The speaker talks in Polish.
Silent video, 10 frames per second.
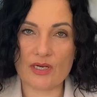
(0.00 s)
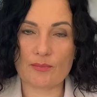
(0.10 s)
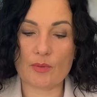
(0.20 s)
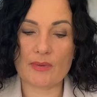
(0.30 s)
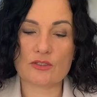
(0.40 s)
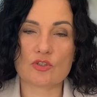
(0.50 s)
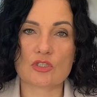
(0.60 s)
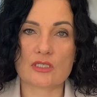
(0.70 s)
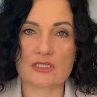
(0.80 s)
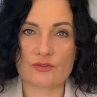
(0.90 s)
jak
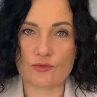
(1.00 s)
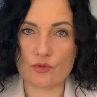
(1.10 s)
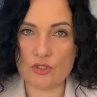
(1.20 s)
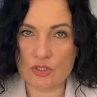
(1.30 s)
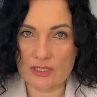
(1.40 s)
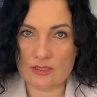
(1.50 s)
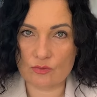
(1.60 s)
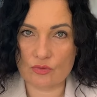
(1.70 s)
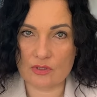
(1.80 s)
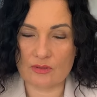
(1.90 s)
popatrzysz na swój czas,
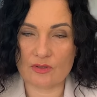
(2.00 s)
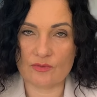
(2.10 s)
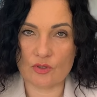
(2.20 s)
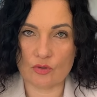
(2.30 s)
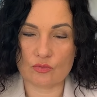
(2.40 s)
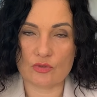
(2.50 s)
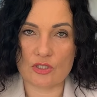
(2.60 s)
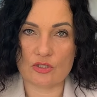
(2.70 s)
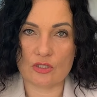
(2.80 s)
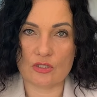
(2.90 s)
który
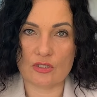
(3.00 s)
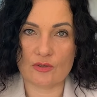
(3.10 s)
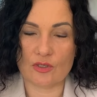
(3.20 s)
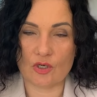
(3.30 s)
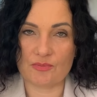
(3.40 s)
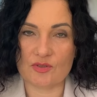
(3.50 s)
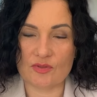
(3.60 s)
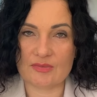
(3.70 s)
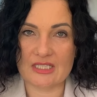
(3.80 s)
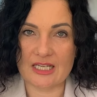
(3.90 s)
wykonujesz i y, robisz w
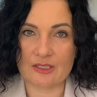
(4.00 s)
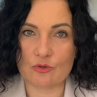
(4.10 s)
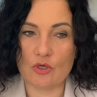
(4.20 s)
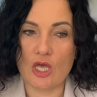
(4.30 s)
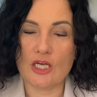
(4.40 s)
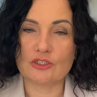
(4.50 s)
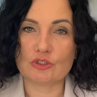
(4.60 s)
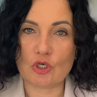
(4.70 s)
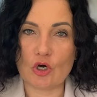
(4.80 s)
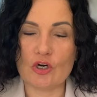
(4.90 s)
tym zadaniu,
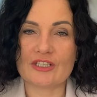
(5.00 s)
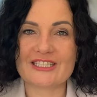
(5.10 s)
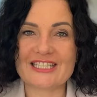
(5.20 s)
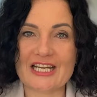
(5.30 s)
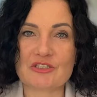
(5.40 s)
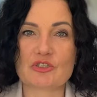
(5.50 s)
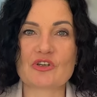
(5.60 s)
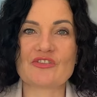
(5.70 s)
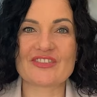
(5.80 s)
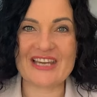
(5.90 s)
to stracisz
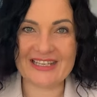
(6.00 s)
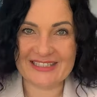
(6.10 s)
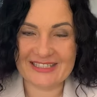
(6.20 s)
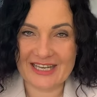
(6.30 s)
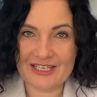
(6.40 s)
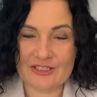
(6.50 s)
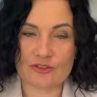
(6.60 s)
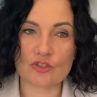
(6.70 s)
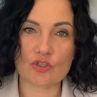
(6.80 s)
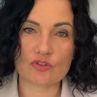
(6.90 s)
go więcej
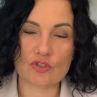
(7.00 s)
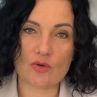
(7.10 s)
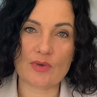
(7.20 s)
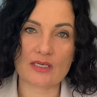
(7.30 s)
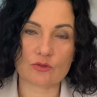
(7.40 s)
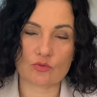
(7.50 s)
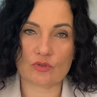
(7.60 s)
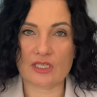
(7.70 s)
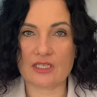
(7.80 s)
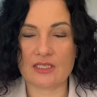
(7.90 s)
niż osoba,
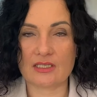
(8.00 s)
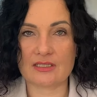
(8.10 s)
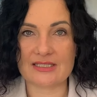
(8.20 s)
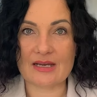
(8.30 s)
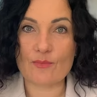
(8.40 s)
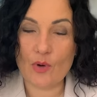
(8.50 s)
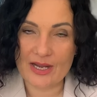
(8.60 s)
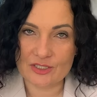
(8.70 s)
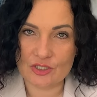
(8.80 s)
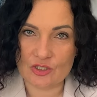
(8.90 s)
której y,
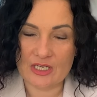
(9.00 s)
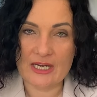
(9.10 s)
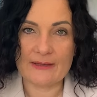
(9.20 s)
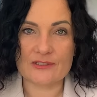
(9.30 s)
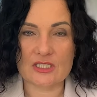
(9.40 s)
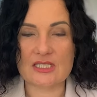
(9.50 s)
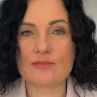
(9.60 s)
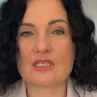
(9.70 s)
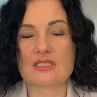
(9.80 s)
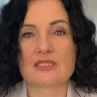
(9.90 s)
zapłacisz.
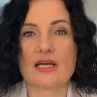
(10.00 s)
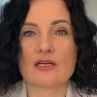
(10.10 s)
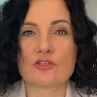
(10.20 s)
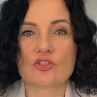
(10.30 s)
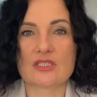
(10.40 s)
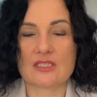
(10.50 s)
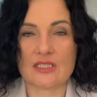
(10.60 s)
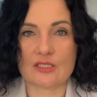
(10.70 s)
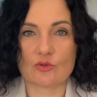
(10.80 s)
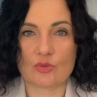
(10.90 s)
Czasami jest tak, że
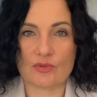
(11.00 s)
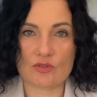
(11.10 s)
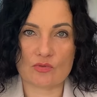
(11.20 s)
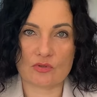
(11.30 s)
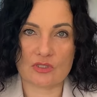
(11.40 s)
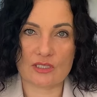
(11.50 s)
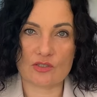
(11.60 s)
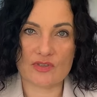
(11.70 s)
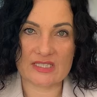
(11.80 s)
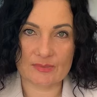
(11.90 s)
zadania, które powinniśmy
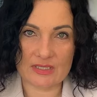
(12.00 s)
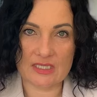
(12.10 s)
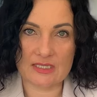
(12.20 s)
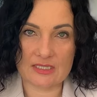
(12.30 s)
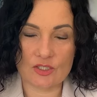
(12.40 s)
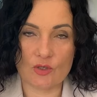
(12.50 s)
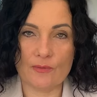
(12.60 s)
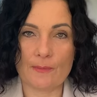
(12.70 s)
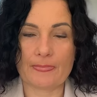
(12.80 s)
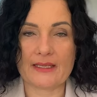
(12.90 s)
oddelegować specjalistom,
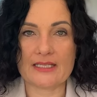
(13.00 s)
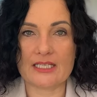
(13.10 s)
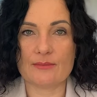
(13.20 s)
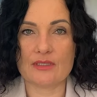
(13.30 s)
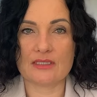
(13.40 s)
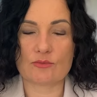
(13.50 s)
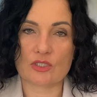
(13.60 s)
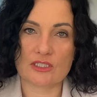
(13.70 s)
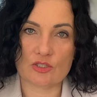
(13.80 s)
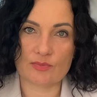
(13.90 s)
dajemy na
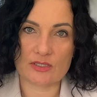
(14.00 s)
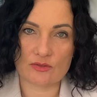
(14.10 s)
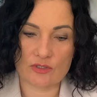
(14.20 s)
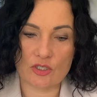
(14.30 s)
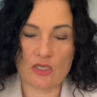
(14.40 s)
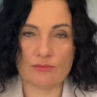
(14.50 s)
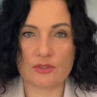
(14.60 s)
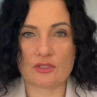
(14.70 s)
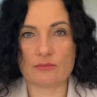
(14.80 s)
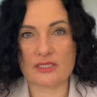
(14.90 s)
przykład naszym pracownikom,
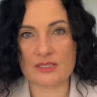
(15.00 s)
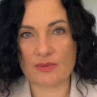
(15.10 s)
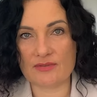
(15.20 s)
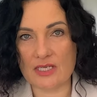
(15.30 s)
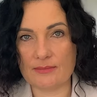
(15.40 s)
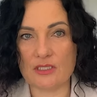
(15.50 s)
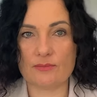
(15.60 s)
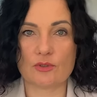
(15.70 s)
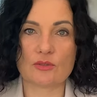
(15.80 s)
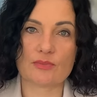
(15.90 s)
potem my je sprawdzamy,
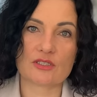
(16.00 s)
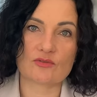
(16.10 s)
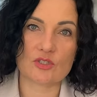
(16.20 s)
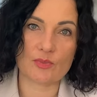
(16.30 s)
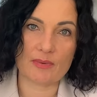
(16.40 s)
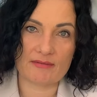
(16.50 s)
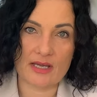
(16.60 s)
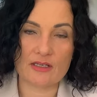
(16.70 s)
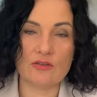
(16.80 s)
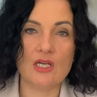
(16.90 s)
potem pracownicy
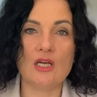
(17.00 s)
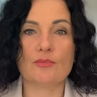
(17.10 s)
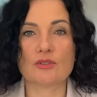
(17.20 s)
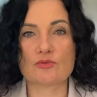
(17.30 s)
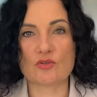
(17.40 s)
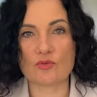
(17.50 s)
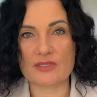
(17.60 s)
poprawiają, potem znowu my